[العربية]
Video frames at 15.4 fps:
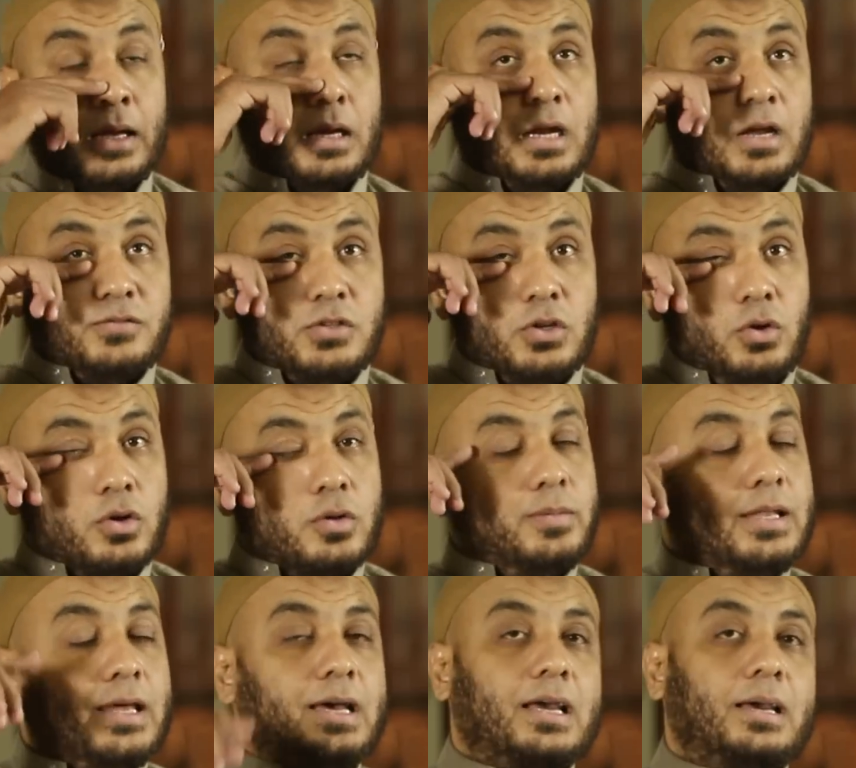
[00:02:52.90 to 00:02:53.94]
نفس
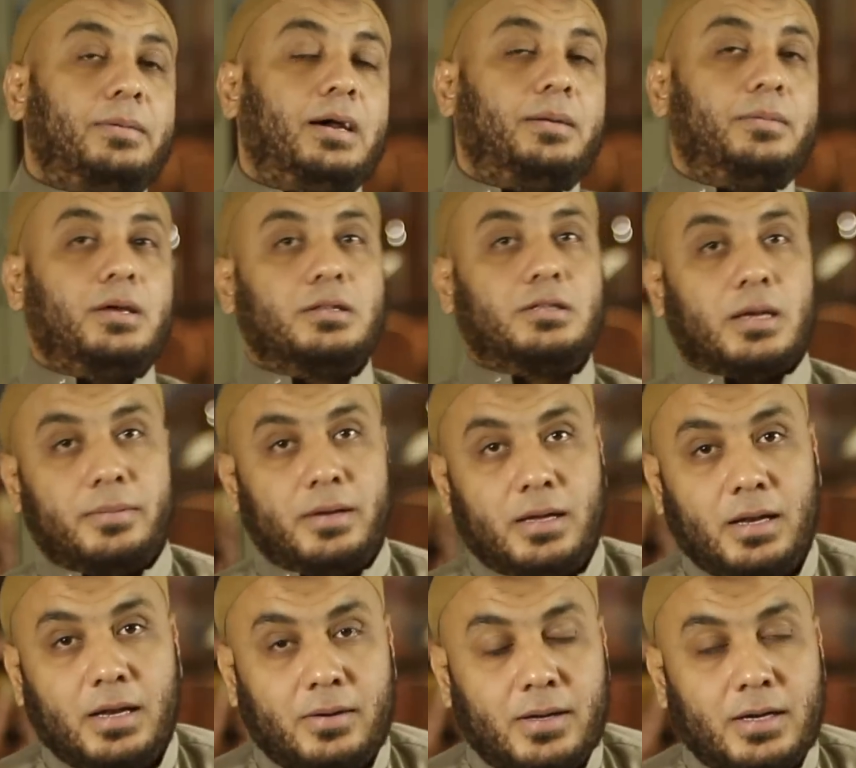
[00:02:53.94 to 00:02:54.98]
الحكم ده يا جماعة بينطبق
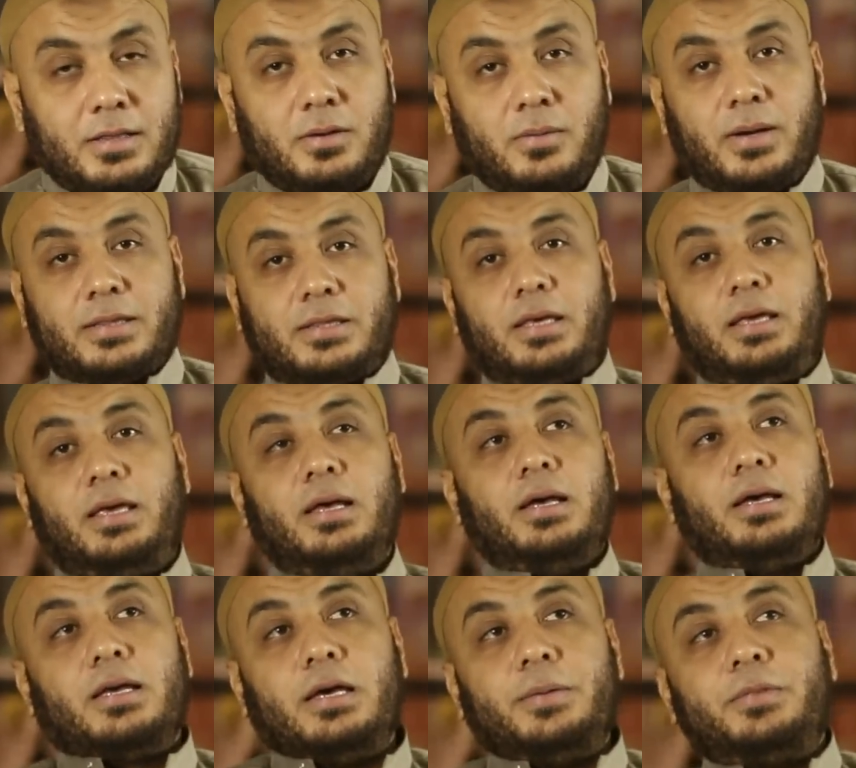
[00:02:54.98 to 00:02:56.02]
لو أنا دلوقتي
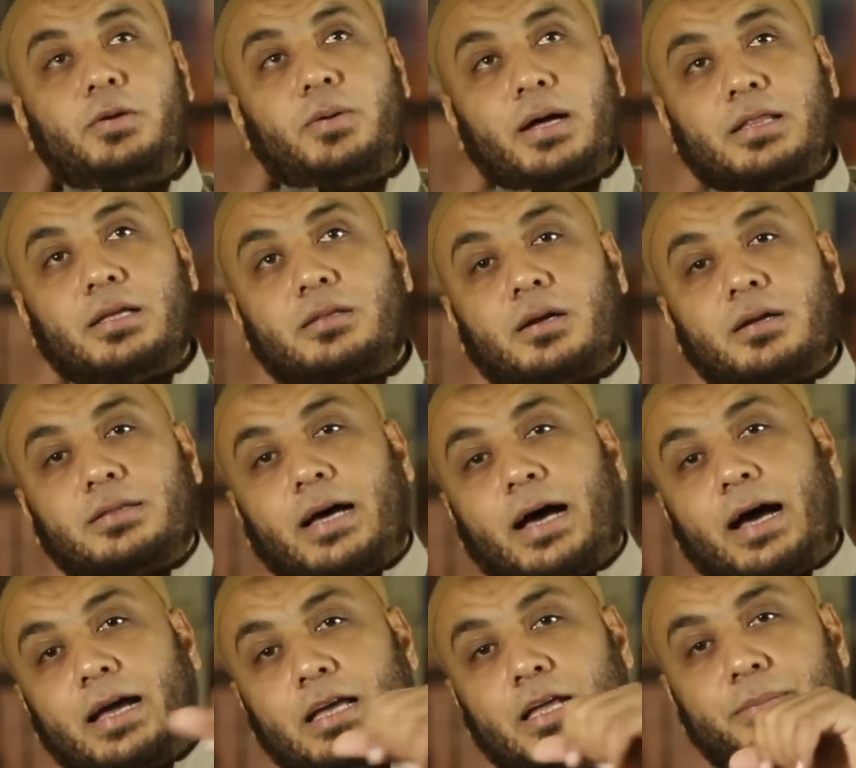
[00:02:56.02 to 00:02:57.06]
جبت واحدة ترضع
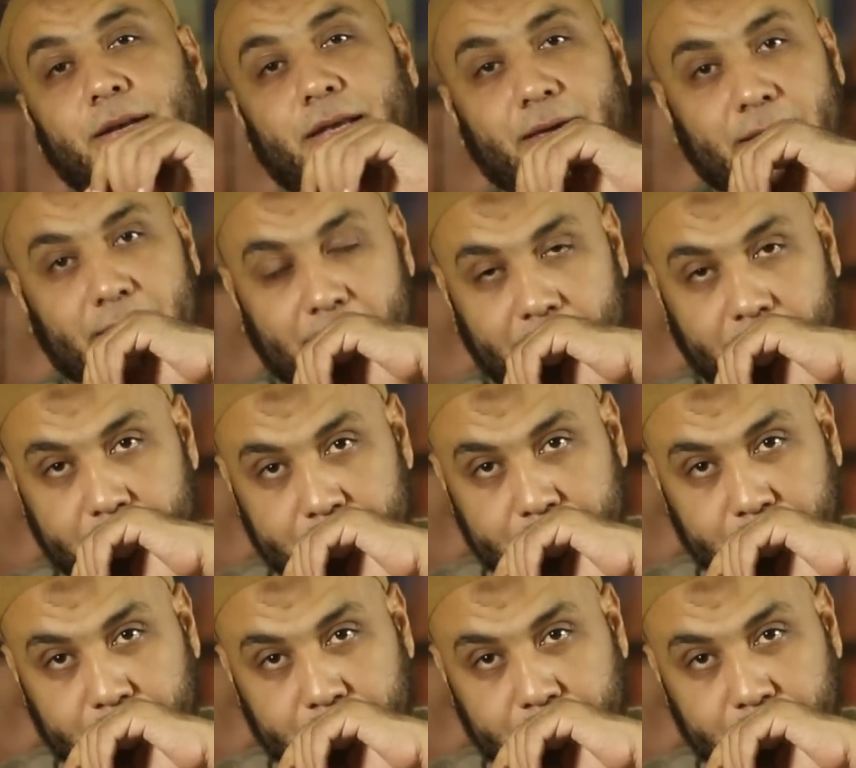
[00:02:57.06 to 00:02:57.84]
عيل من عيالي